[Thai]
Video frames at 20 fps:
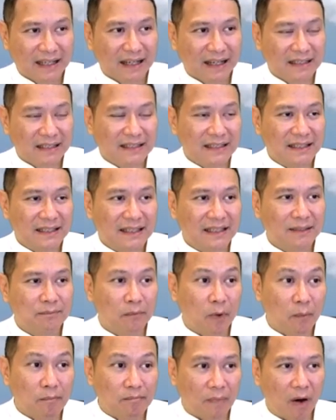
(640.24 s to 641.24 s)
หรือ
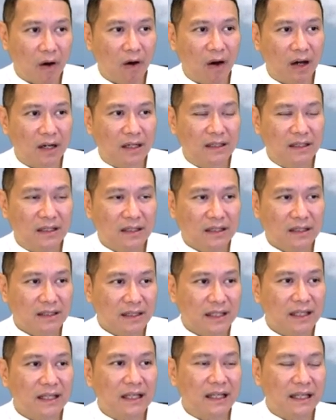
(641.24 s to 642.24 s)
มุมมอง
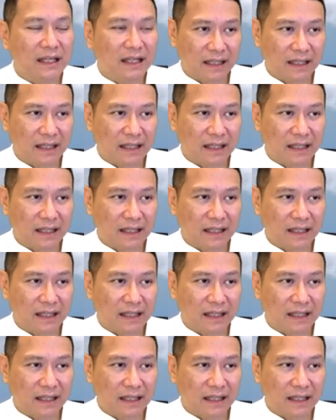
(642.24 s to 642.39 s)
ที่